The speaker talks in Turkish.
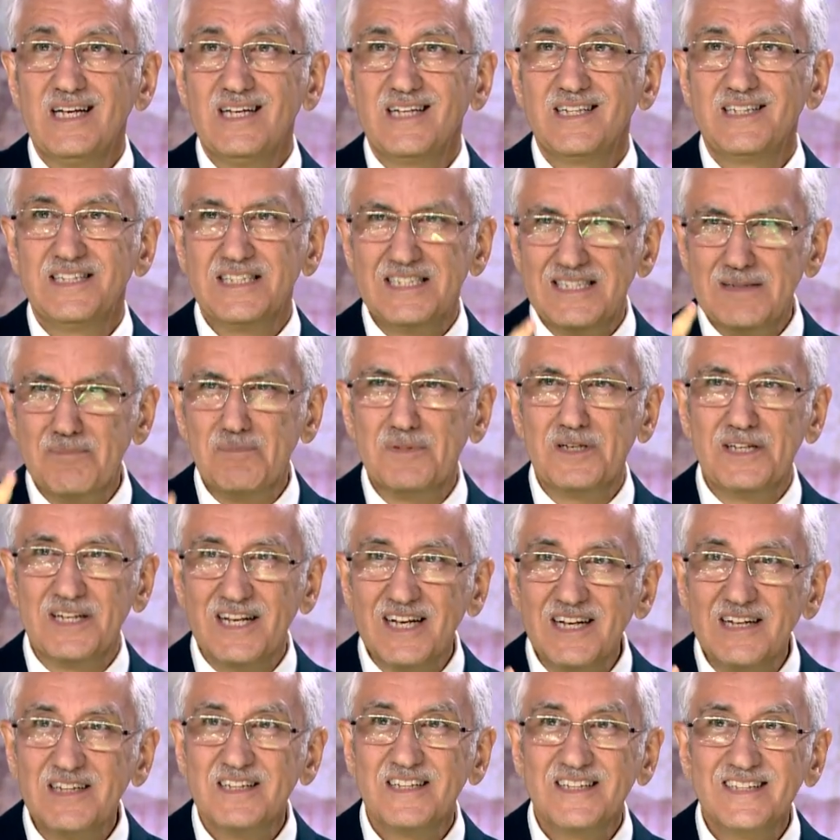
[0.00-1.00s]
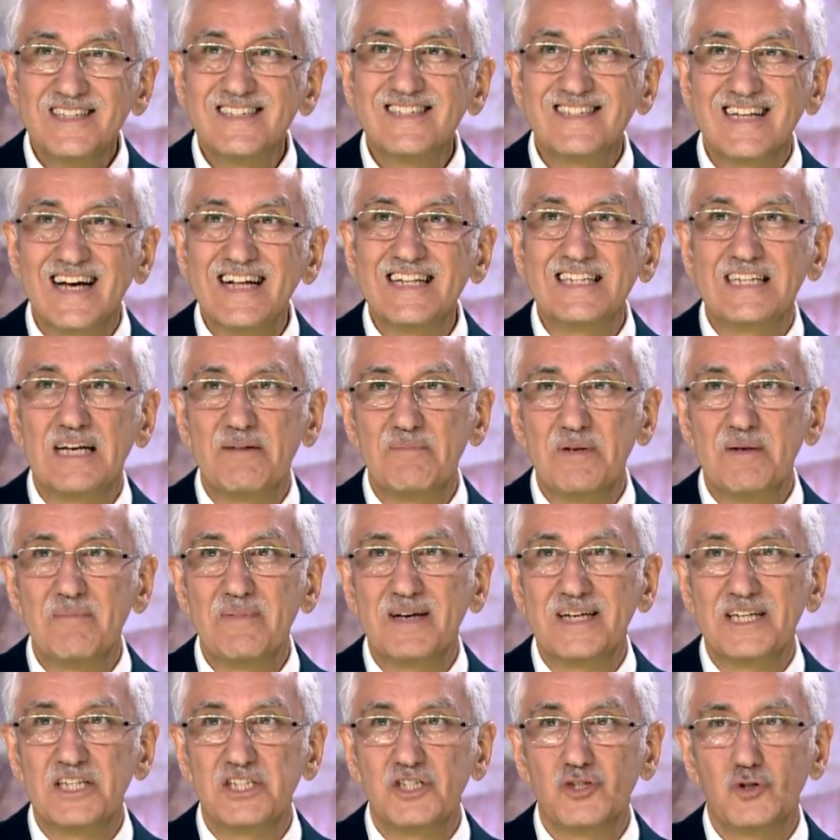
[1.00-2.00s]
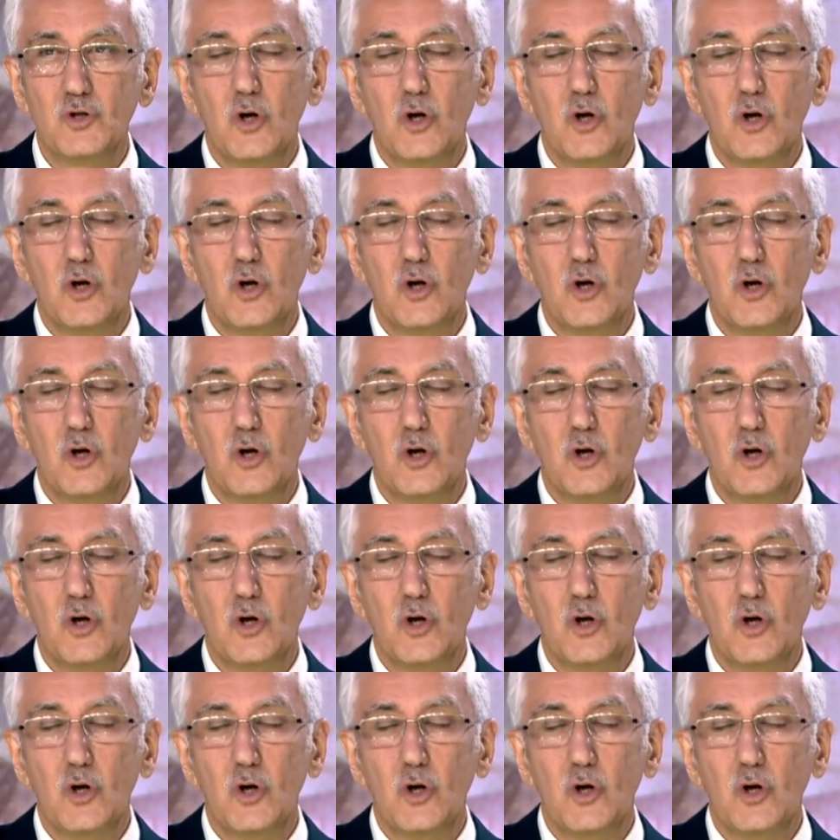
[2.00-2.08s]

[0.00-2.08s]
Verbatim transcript: Disiplini sağlayabilmek için.